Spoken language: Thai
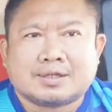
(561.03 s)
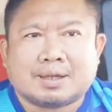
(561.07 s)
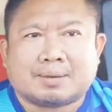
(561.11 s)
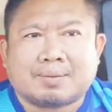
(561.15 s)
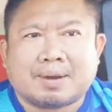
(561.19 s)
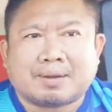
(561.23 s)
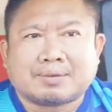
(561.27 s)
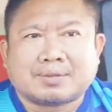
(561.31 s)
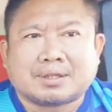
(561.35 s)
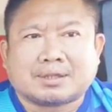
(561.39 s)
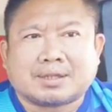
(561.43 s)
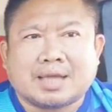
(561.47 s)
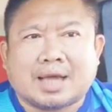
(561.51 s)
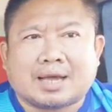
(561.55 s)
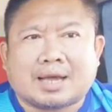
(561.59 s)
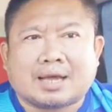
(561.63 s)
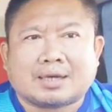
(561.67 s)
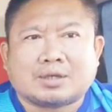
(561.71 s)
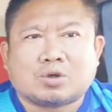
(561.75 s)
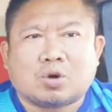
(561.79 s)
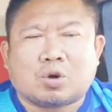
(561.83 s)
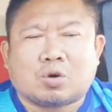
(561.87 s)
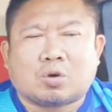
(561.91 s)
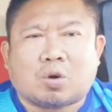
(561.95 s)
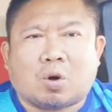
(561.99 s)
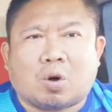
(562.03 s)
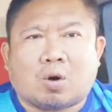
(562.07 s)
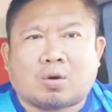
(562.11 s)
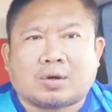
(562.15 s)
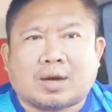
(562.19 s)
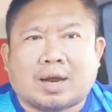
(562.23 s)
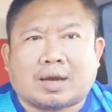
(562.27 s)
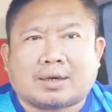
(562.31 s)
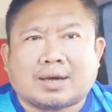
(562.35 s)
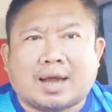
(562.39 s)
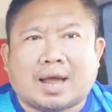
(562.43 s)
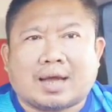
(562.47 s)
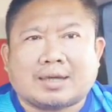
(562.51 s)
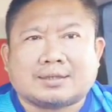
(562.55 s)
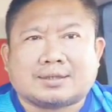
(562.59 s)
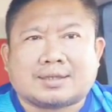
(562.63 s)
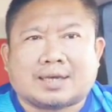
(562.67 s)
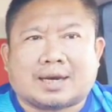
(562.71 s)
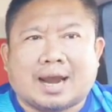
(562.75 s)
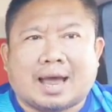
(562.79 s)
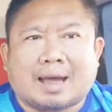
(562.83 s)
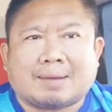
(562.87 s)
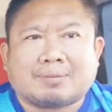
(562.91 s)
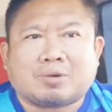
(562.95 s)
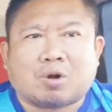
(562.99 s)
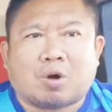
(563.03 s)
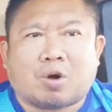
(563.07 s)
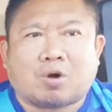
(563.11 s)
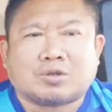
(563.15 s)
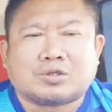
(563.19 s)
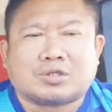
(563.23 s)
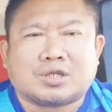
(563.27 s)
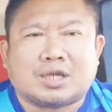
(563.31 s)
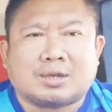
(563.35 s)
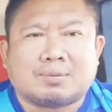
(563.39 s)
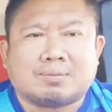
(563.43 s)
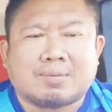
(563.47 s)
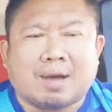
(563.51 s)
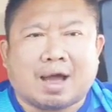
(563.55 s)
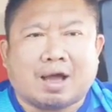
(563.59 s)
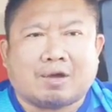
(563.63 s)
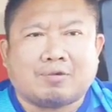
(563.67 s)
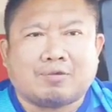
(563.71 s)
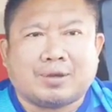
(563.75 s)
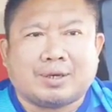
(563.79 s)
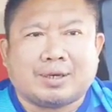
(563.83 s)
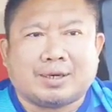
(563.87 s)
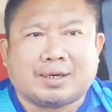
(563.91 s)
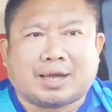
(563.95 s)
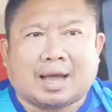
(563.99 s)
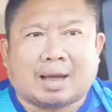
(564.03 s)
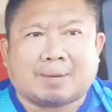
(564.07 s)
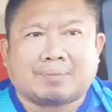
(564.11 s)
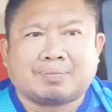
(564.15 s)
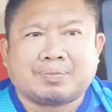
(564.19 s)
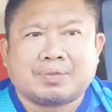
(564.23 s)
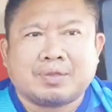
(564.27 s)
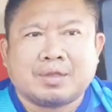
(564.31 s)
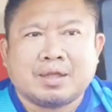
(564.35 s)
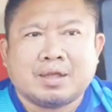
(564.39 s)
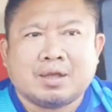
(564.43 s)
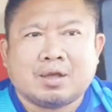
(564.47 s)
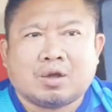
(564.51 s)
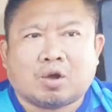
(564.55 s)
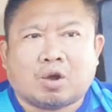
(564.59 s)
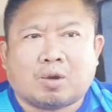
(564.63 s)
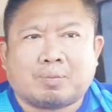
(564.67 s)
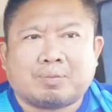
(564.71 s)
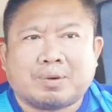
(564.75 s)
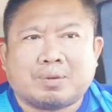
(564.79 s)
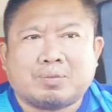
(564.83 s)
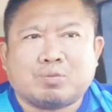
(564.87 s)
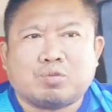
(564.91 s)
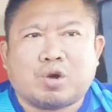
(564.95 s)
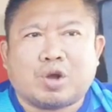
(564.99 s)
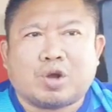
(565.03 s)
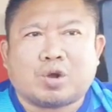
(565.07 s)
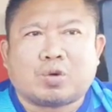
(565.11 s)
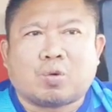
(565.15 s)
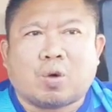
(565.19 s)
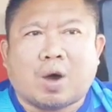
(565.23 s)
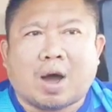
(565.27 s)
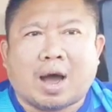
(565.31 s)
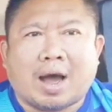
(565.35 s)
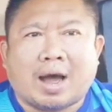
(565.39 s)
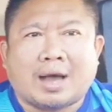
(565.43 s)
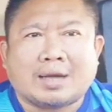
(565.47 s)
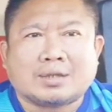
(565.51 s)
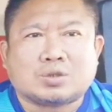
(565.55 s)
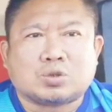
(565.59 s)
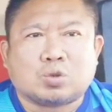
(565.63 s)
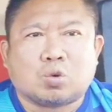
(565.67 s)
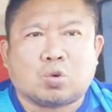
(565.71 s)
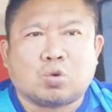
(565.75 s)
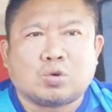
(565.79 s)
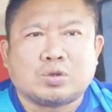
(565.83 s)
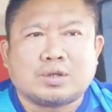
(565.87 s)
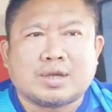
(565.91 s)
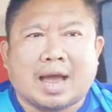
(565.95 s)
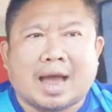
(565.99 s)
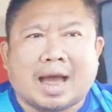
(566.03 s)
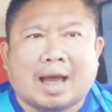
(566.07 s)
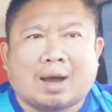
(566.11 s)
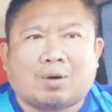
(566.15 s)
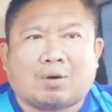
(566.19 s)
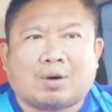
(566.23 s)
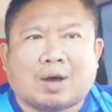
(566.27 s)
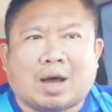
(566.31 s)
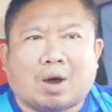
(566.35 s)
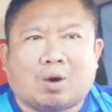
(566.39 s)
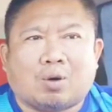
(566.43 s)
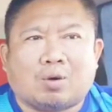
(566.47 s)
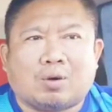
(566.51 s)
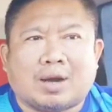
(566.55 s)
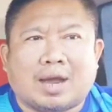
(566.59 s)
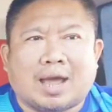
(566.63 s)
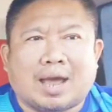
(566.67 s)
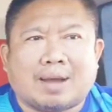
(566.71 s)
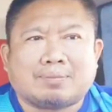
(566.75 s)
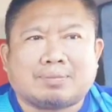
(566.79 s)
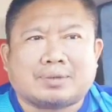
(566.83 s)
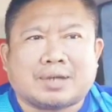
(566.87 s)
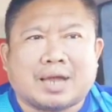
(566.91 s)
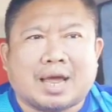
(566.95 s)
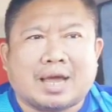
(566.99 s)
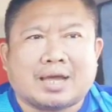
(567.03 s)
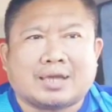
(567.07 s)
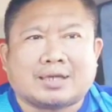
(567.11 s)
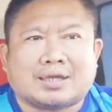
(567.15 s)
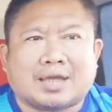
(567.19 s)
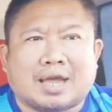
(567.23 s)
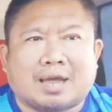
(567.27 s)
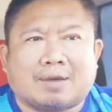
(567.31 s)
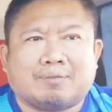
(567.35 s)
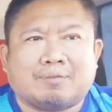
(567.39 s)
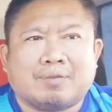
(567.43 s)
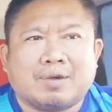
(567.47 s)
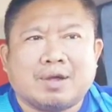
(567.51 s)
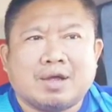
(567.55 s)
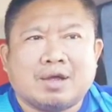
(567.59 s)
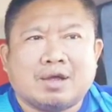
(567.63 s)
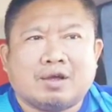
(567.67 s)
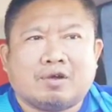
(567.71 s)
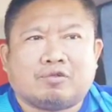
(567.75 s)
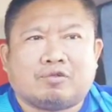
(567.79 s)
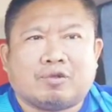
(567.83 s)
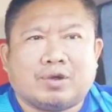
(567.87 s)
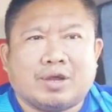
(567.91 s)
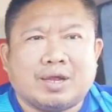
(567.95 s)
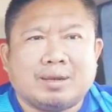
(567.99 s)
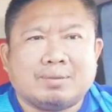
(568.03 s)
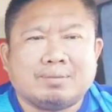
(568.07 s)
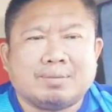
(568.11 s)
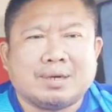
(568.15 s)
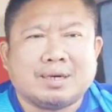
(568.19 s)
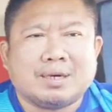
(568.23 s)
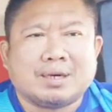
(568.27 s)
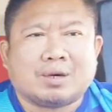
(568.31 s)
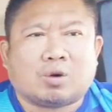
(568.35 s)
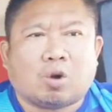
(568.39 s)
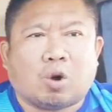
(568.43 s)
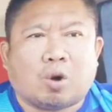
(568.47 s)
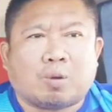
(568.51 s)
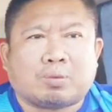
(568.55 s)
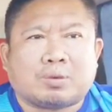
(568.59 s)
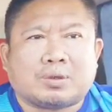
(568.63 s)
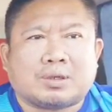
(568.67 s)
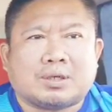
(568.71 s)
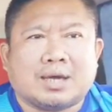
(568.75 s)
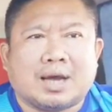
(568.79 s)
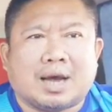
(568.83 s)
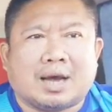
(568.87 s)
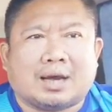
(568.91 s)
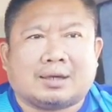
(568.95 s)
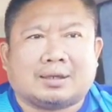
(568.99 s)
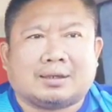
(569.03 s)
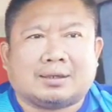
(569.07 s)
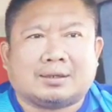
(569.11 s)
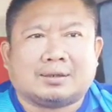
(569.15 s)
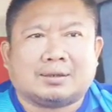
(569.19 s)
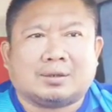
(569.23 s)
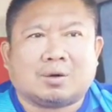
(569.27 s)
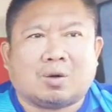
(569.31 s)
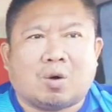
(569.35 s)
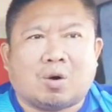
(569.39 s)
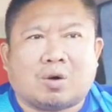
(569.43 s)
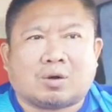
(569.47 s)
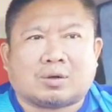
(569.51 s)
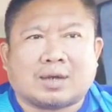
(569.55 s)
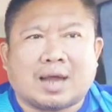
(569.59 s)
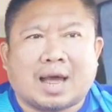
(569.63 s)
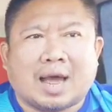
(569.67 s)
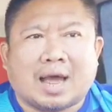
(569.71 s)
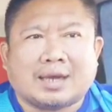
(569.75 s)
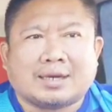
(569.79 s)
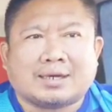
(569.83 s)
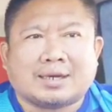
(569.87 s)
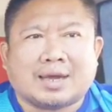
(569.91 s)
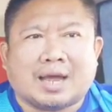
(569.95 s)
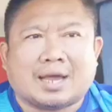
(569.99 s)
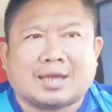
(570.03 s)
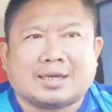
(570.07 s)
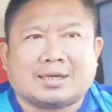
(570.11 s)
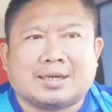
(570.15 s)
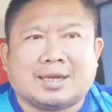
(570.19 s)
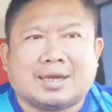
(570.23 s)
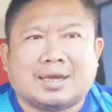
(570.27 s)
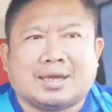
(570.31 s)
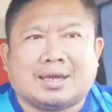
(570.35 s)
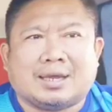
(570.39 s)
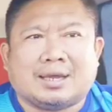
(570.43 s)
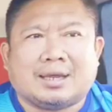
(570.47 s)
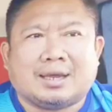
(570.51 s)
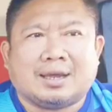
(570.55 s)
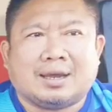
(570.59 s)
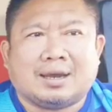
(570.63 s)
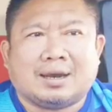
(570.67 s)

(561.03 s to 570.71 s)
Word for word: สำหรับสไตล์การชกของทางน่าน ฉลามทองสิงห์มาวินนะครับ ก็เป็นมวยขวาสูงยาวเข่าแหลมแทงเก็บ ฝีมือครบเครื่องนอกได้ในดี